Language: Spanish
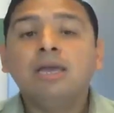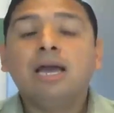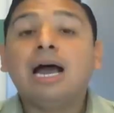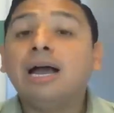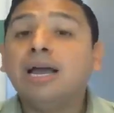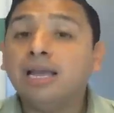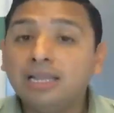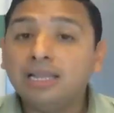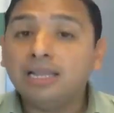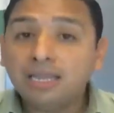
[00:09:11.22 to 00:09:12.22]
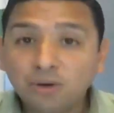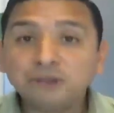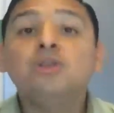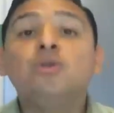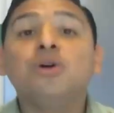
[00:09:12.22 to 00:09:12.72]
El día de hoy no
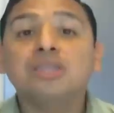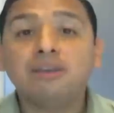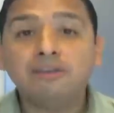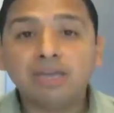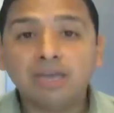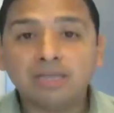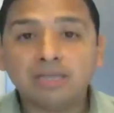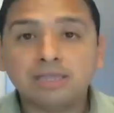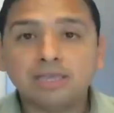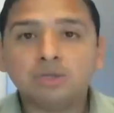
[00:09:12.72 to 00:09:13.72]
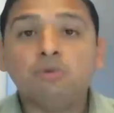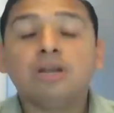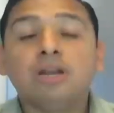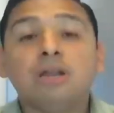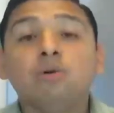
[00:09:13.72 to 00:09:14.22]
está vigente, quiero ser muy claro con
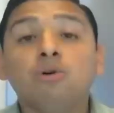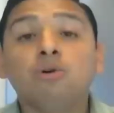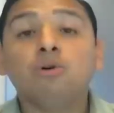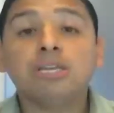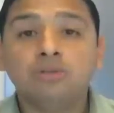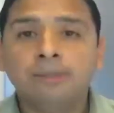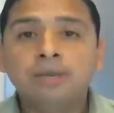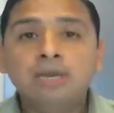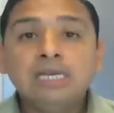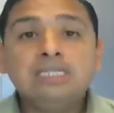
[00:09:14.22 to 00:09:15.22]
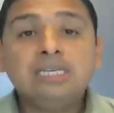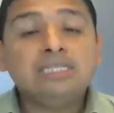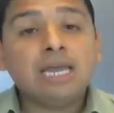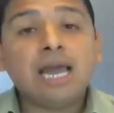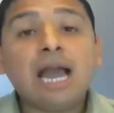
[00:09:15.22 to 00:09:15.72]
eso. Si se
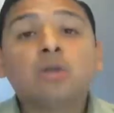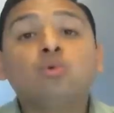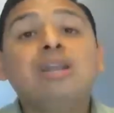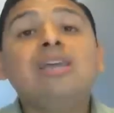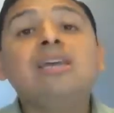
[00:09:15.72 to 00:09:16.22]
actualiza y se